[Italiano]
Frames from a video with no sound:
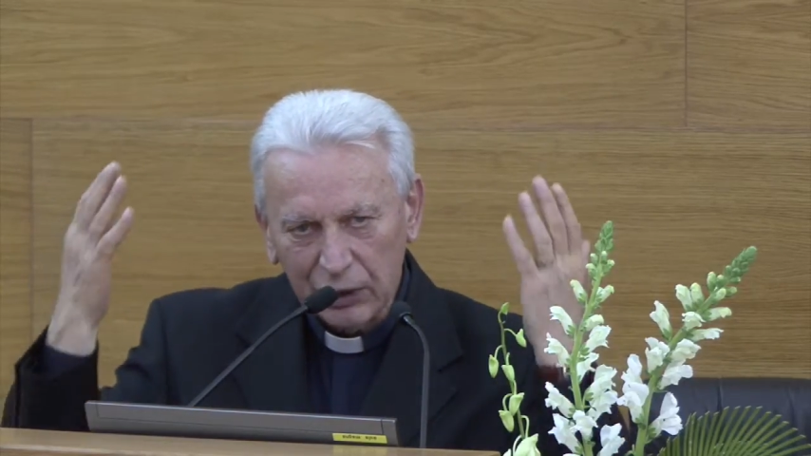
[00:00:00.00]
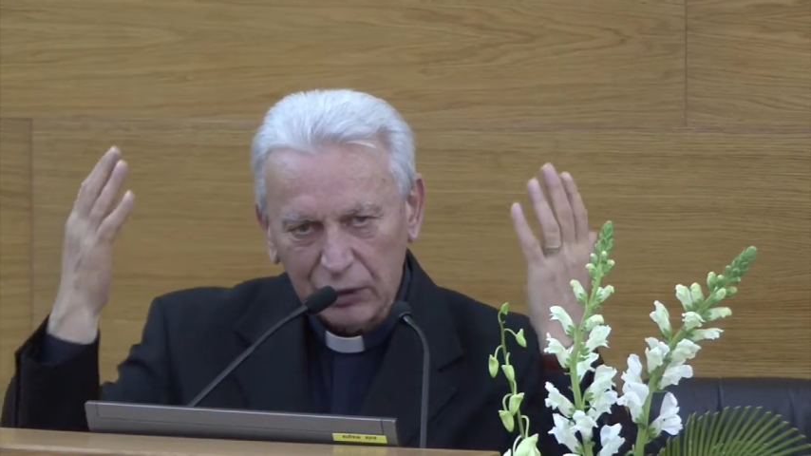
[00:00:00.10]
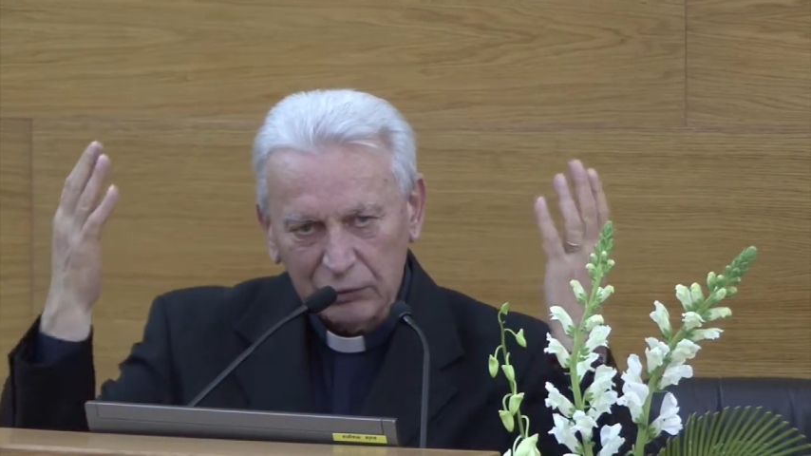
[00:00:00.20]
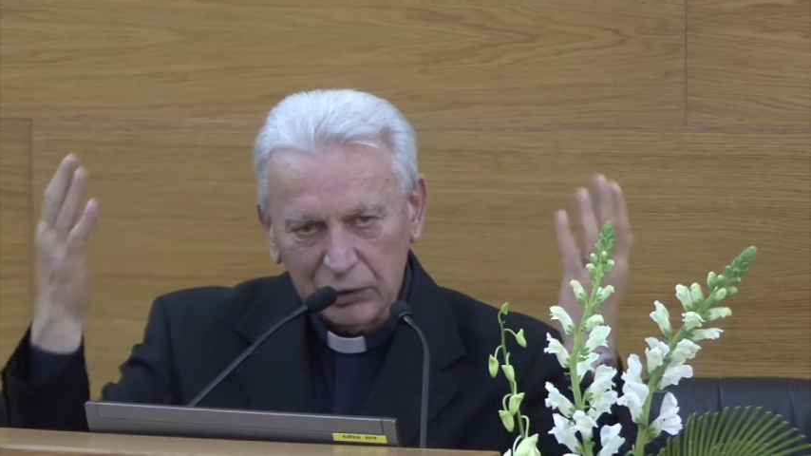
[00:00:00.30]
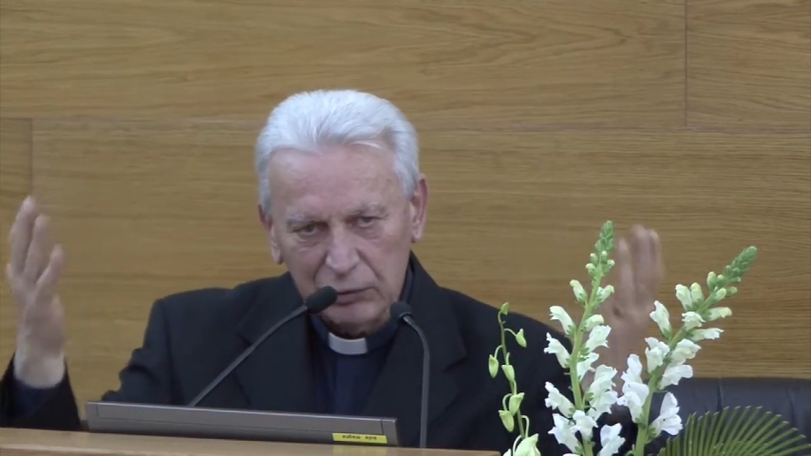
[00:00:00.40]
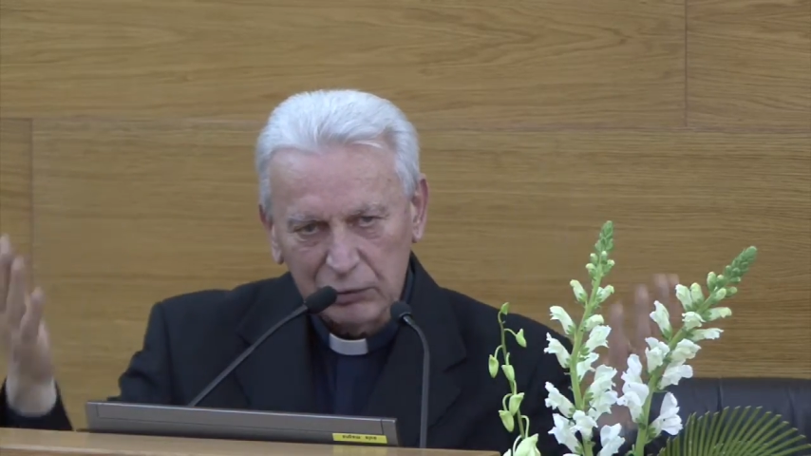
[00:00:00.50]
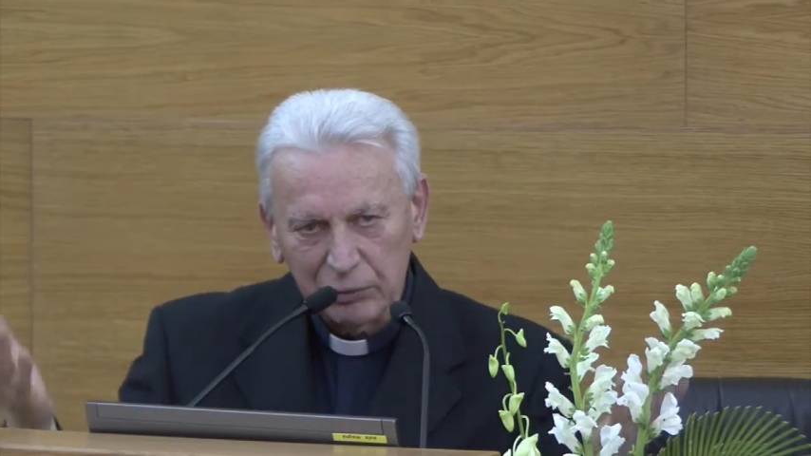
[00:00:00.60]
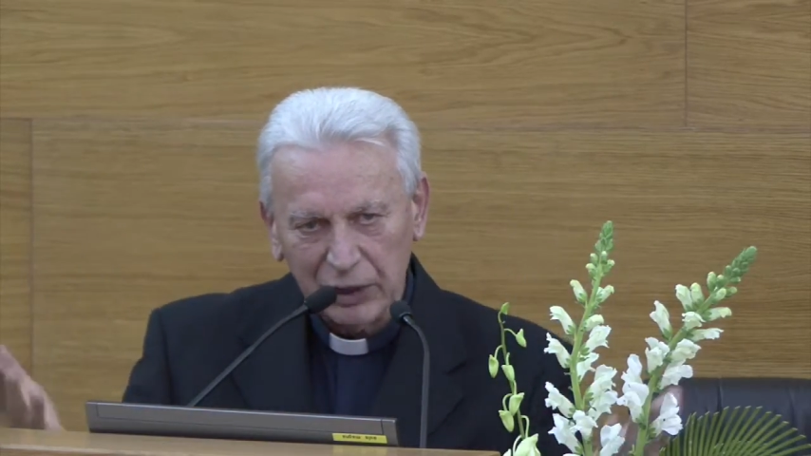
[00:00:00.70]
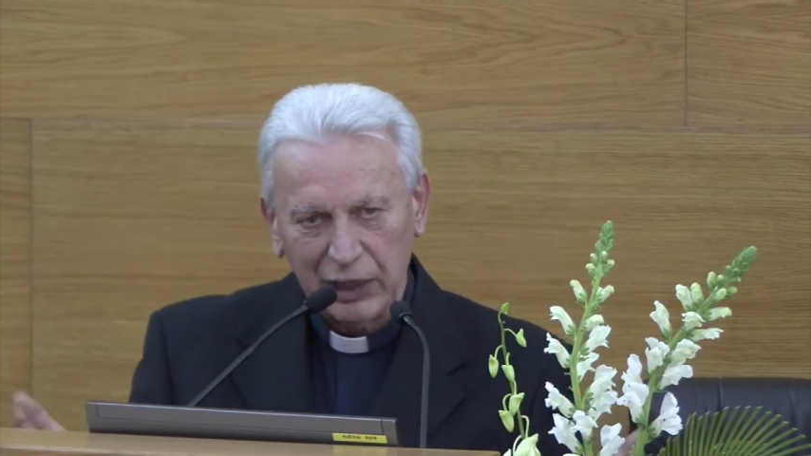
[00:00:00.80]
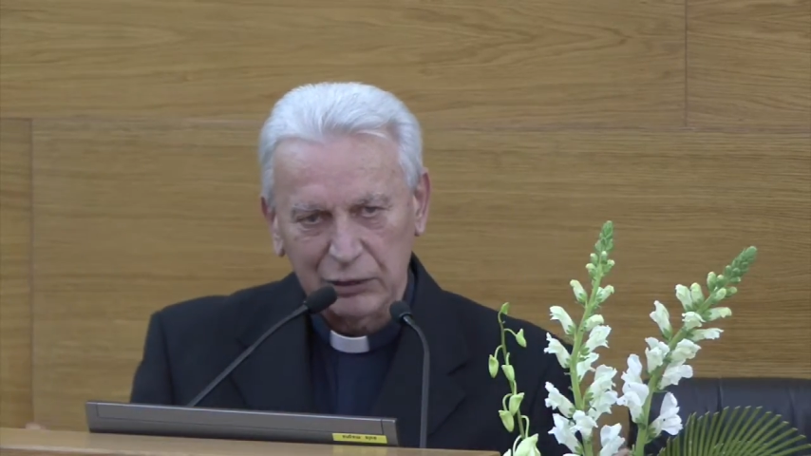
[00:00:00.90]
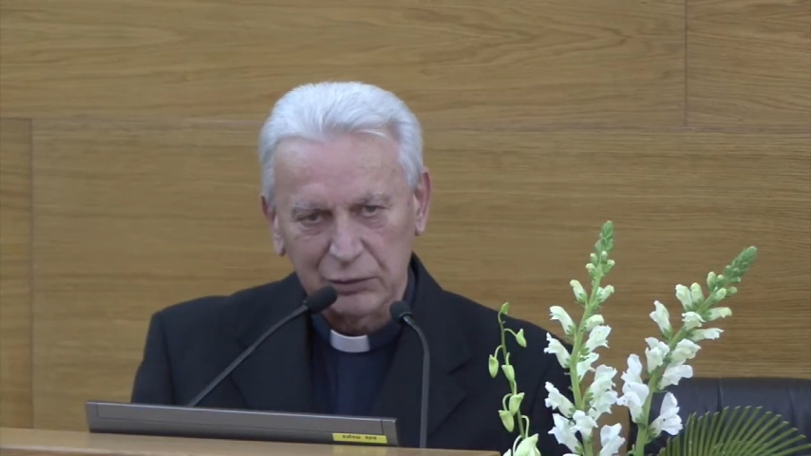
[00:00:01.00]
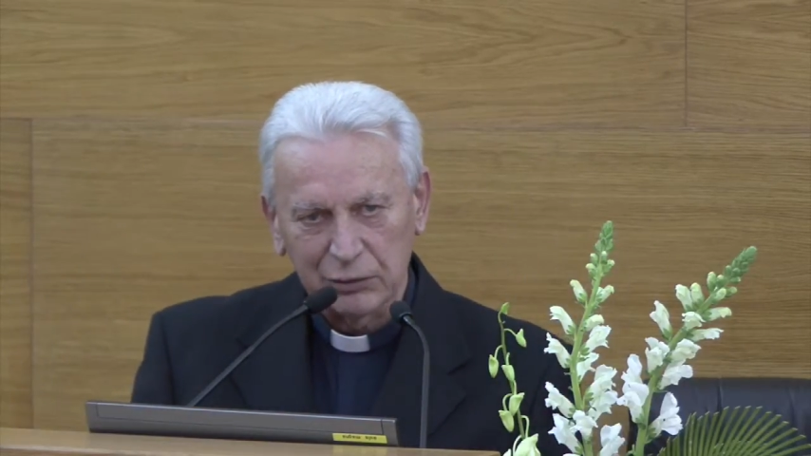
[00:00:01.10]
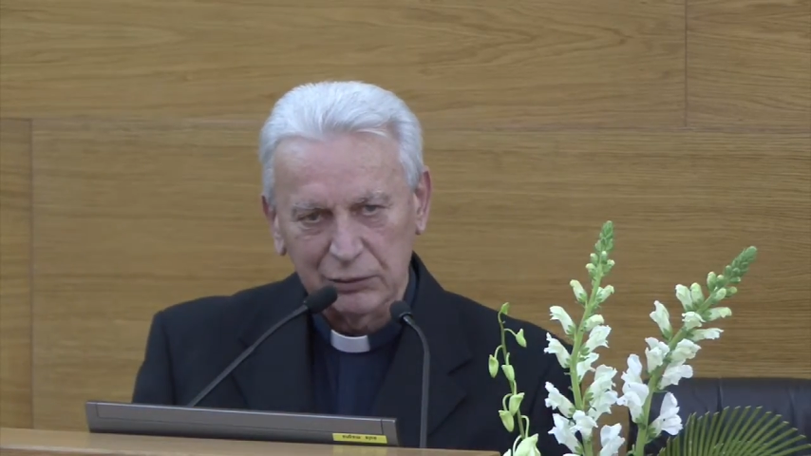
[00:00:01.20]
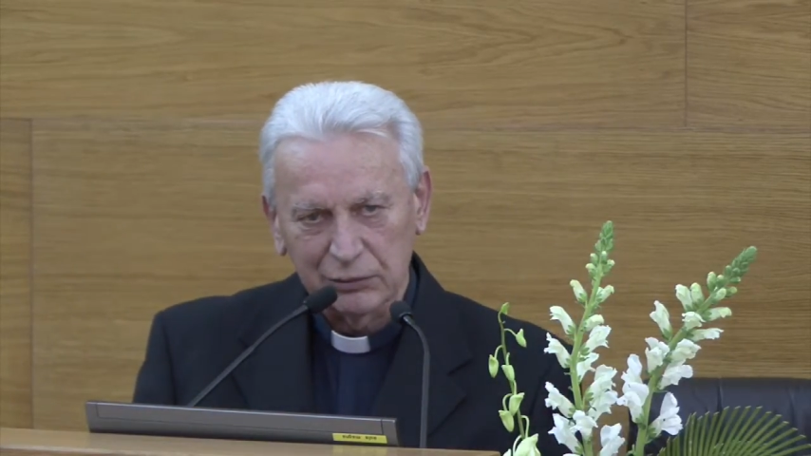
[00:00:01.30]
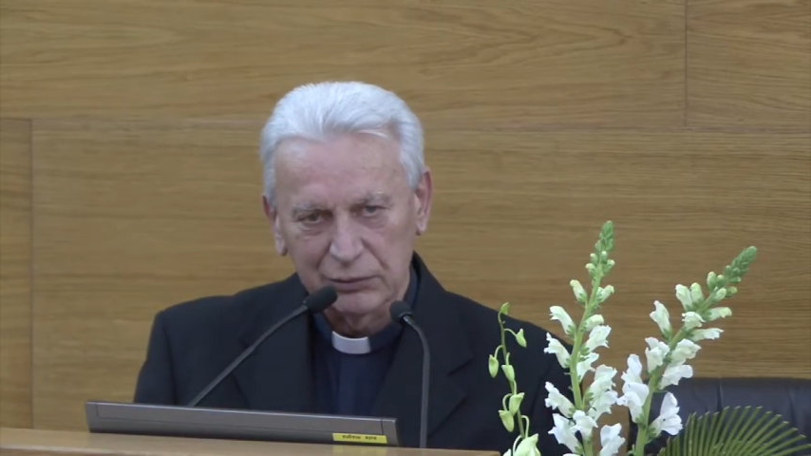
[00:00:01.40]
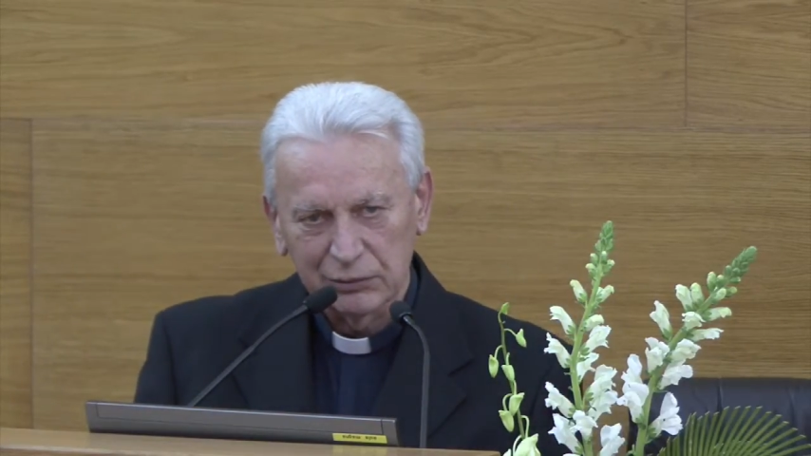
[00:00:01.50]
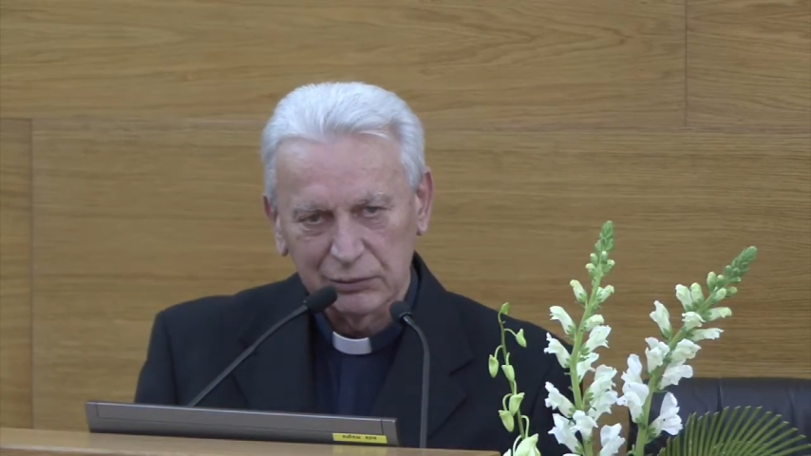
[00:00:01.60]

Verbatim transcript: che io avevo imparato,